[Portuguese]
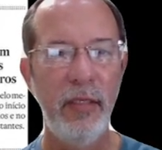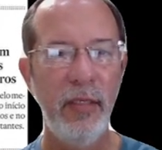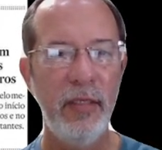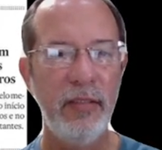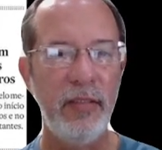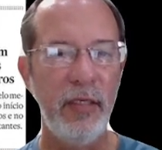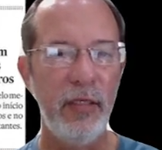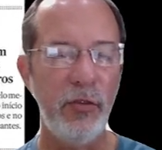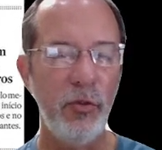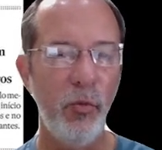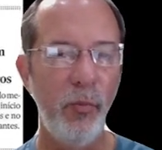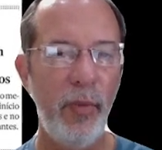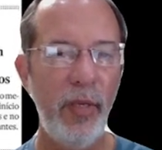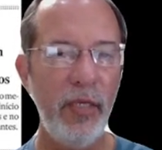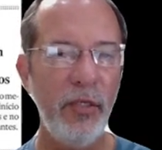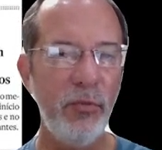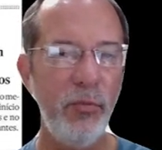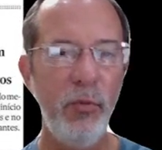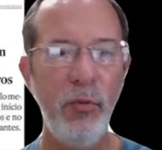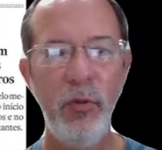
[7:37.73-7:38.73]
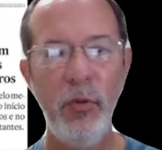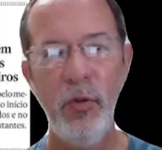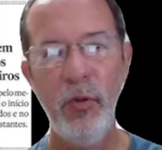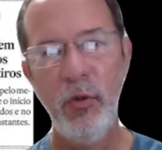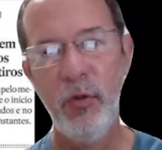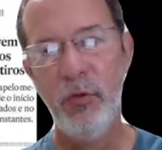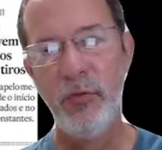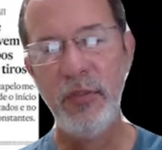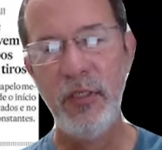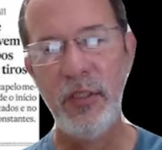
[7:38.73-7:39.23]
seja o mesmo
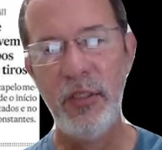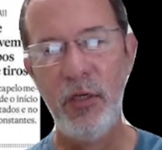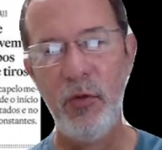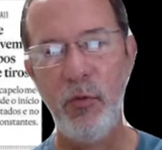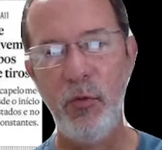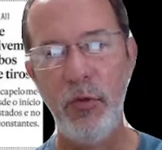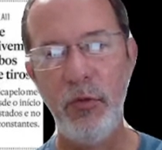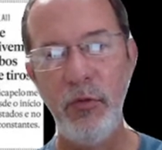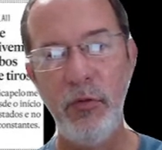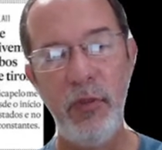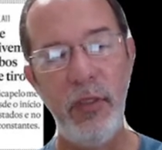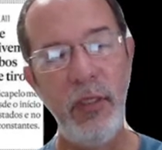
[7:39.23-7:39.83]
ou seja outro.